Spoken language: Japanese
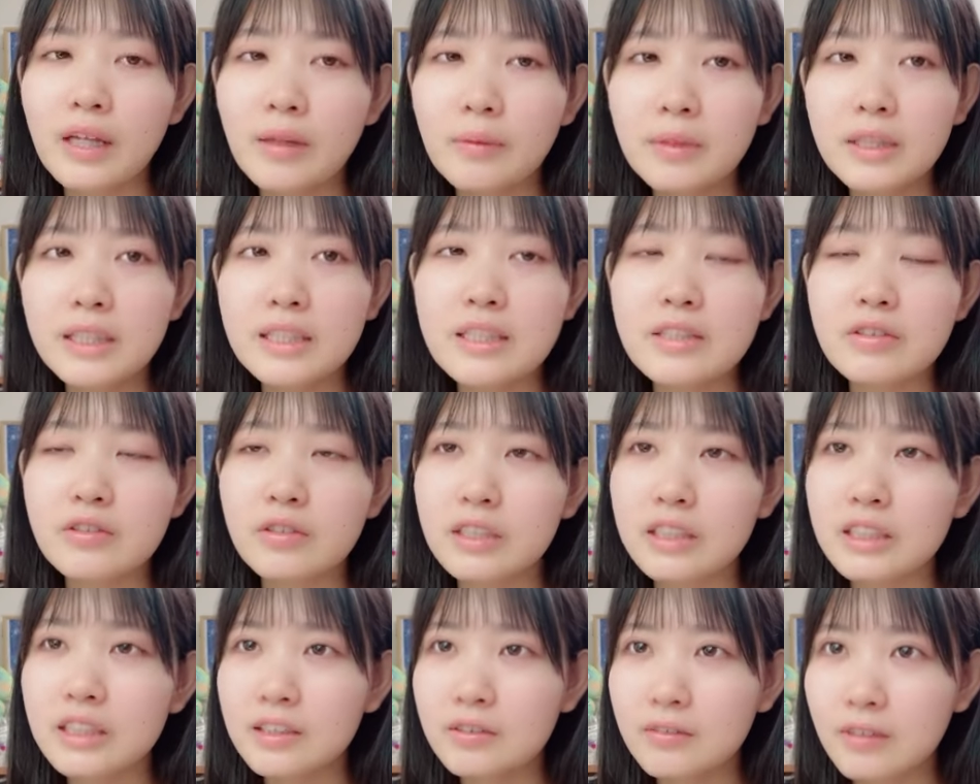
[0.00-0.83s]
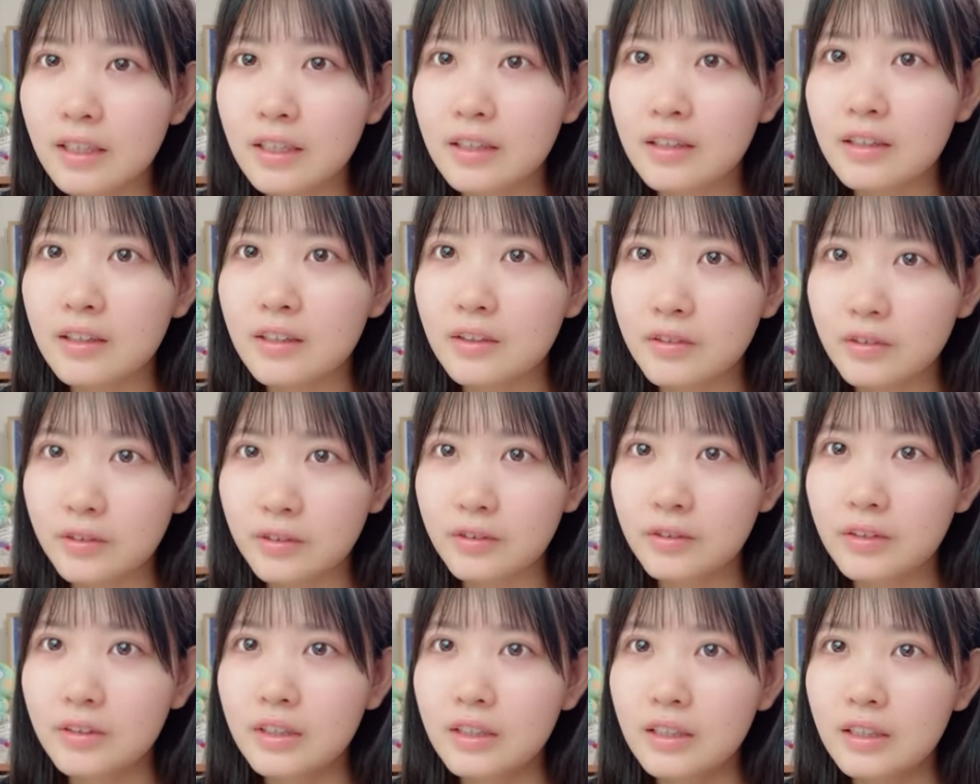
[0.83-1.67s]
はみきちゃん忙しいわっていう
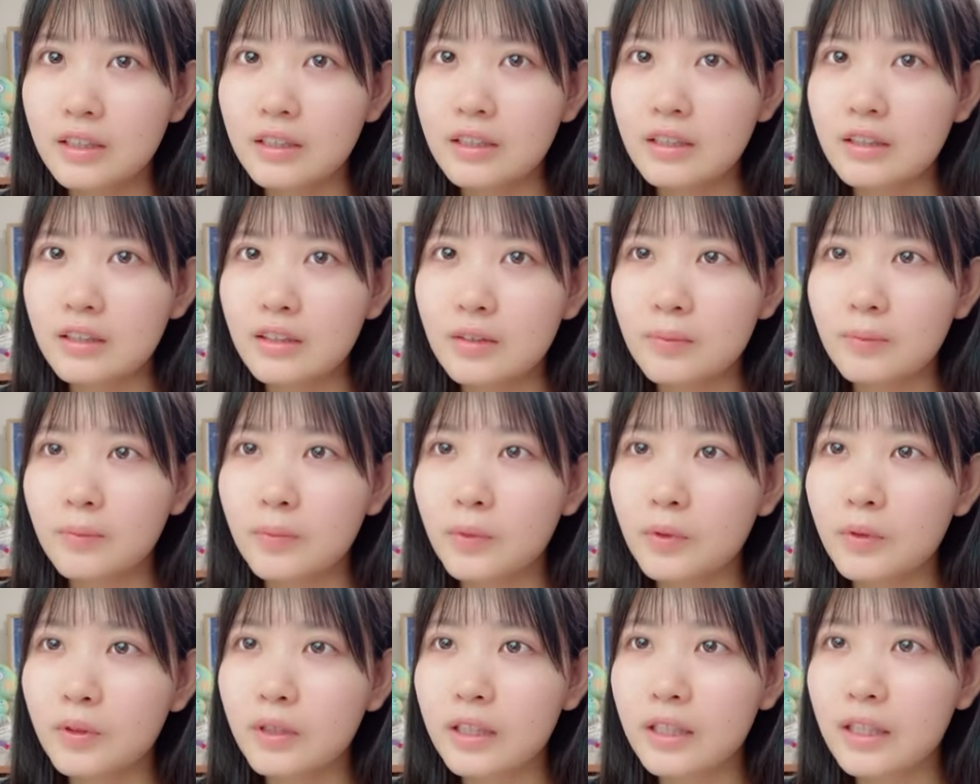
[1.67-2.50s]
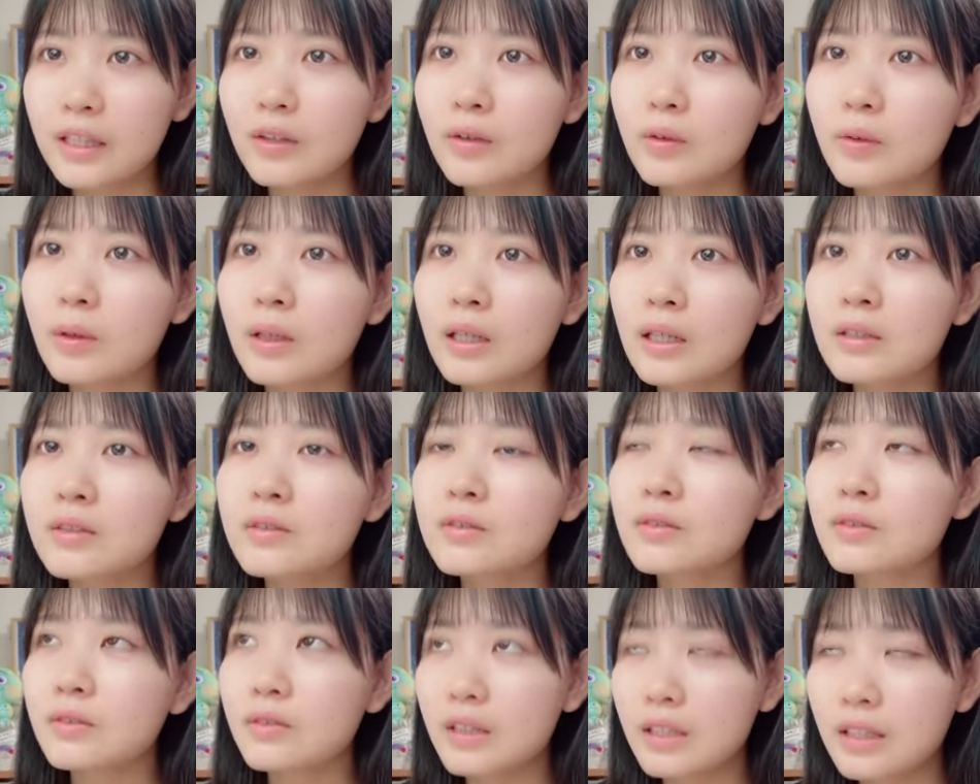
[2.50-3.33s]
ものが結構ある
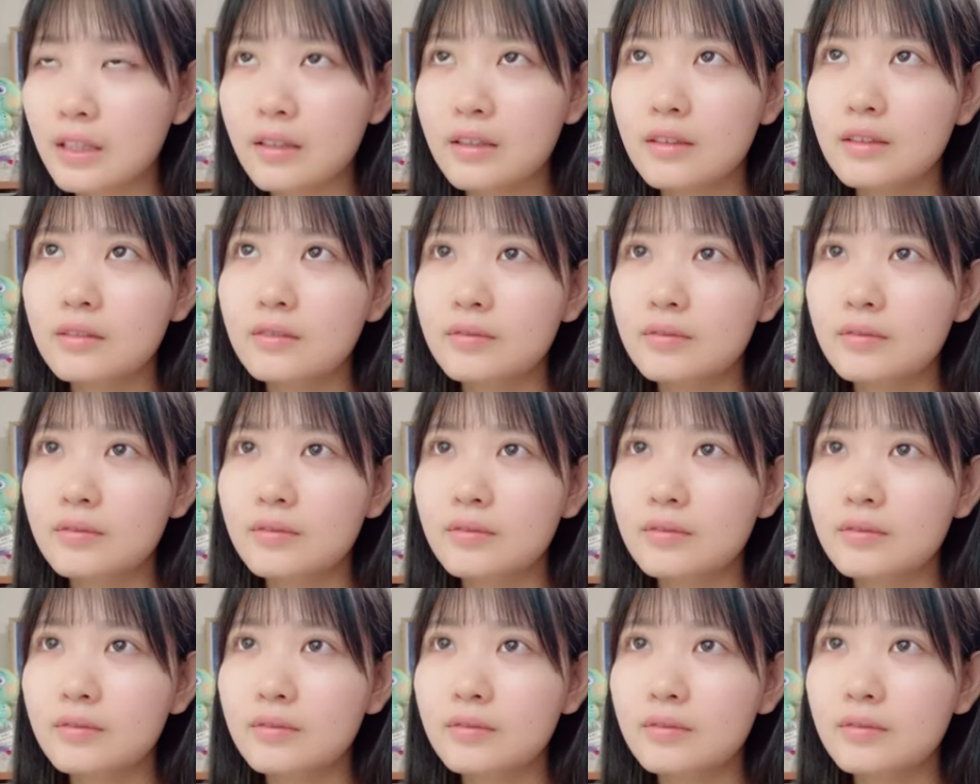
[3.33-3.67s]
ので